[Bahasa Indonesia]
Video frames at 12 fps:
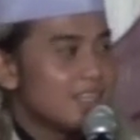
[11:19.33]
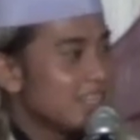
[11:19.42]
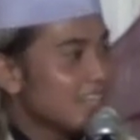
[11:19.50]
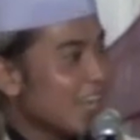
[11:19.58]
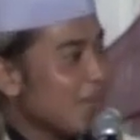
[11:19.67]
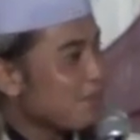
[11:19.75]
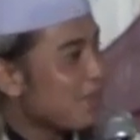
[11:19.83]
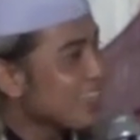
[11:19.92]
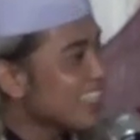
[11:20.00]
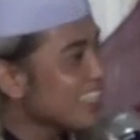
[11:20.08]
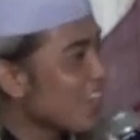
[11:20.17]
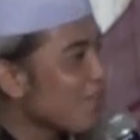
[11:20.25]
Napa
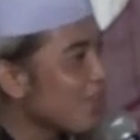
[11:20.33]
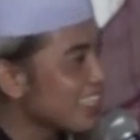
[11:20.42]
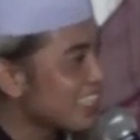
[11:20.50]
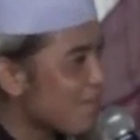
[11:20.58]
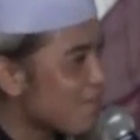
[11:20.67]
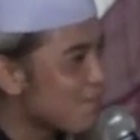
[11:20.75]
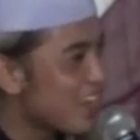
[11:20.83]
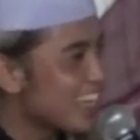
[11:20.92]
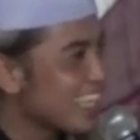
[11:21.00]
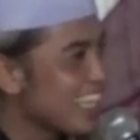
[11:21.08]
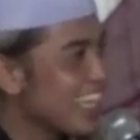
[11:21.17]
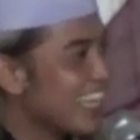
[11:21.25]
tertawa
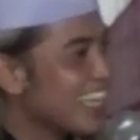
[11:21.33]
tampar nih?